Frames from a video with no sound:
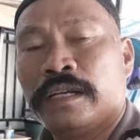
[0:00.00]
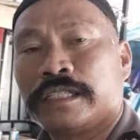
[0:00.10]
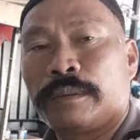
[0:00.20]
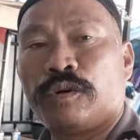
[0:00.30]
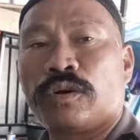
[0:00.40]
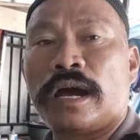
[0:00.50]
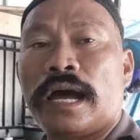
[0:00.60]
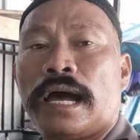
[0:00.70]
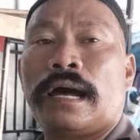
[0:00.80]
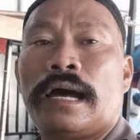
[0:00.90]
semoga
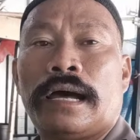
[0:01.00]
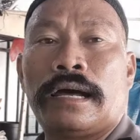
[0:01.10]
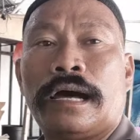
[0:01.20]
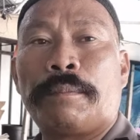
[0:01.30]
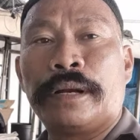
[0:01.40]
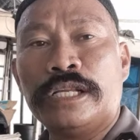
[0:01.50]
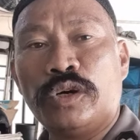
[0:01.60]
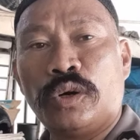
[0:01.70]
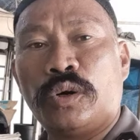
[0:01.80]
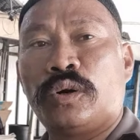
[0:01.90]
uh,
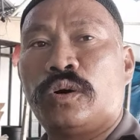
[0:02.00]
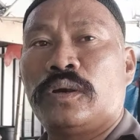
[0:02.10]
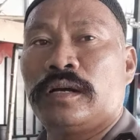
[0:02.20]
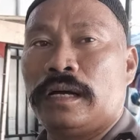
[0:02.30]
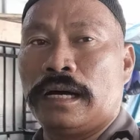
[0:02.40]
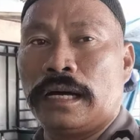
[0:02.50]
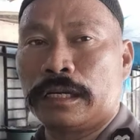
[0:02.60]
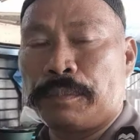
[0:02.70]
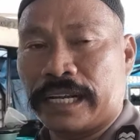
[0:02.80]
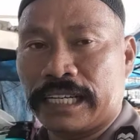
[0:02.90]
beliau uh,
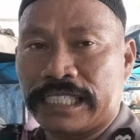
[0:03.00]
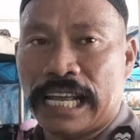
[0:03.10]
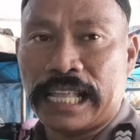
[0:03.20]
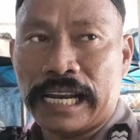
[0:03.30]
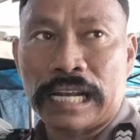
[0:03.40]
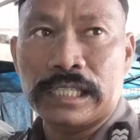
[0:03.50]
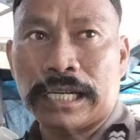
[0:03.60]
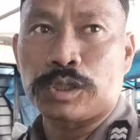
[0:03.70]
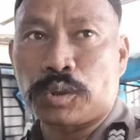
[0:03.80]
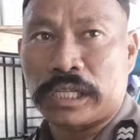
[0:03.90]
diberikan kesehatan dan
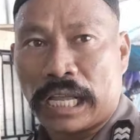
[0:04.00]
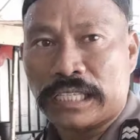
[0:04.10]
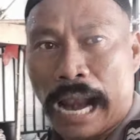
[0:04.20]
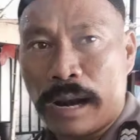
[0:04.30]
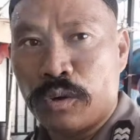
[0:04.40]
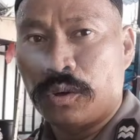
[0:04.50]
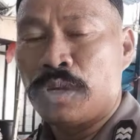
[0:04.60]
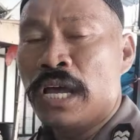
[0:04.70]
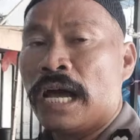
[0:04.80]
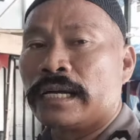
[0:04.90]
kesuksesan selalu
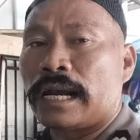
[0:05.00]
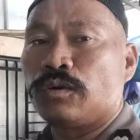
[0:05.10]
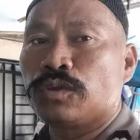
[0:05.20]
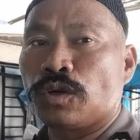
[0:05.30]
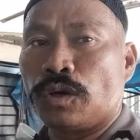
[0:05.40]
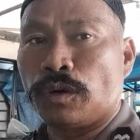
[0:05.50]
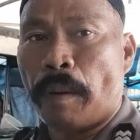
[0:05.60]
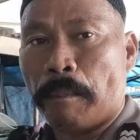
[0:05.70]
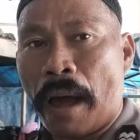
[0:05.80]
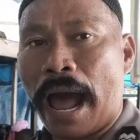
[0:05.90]
dan untuk
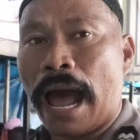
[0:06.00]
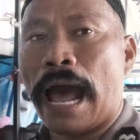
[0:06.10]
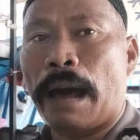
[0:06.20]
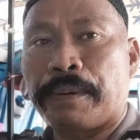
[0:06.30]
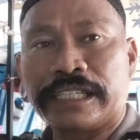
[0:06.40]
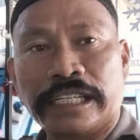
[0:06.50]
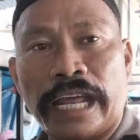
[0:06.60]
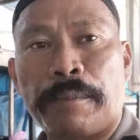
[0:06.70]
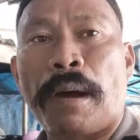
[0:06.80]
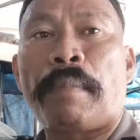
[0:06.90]
Bapak
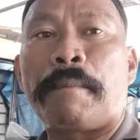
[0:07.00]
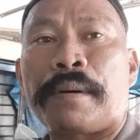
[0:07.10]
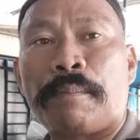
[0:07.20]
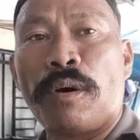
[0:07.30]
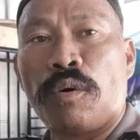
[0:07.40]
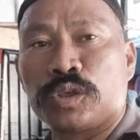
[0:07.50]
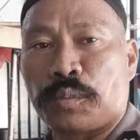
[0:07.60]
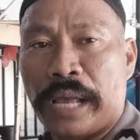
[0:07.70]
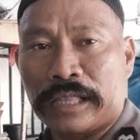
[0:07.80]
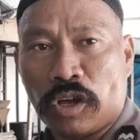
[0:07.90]
Presiden Bapak Prabowo
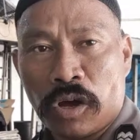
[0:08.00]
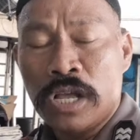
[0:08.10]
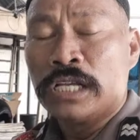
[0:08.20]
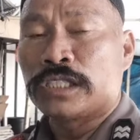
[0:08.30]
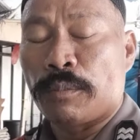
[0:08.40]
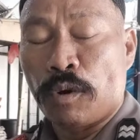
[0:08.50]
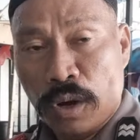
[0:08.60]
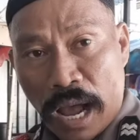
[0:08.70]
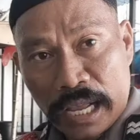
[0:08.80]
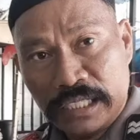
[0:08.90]
Subianto
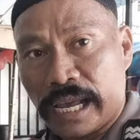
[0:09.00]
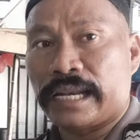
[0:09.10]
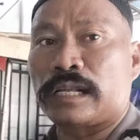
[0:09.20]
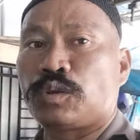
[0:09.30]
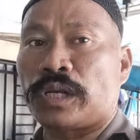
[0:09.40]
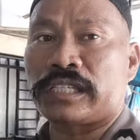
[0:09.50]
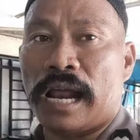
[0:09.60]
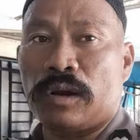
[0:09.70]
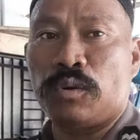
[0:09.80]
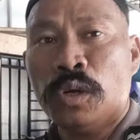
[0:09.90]
semoga sehat dan sukses
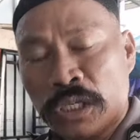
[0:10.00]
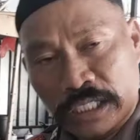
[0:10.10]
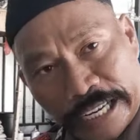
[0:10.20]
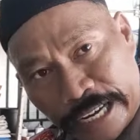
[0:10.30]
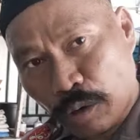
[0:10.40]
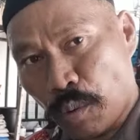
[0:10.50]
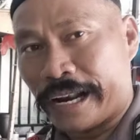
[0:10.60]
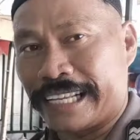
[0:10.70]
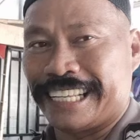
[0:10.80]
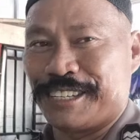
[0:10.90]
selalu seger
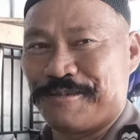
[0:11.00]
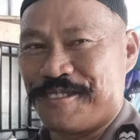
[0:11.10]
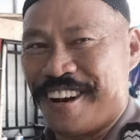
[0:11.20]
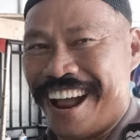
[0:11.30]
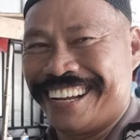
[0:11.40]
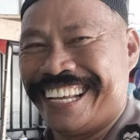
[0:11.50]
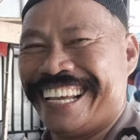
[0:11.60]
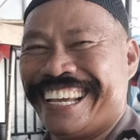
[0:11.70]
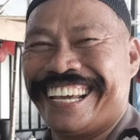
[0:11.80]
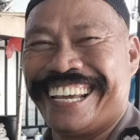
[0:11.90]
kewarasan semua
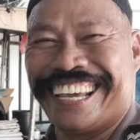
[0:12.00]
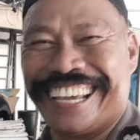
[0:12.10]
Hehehe.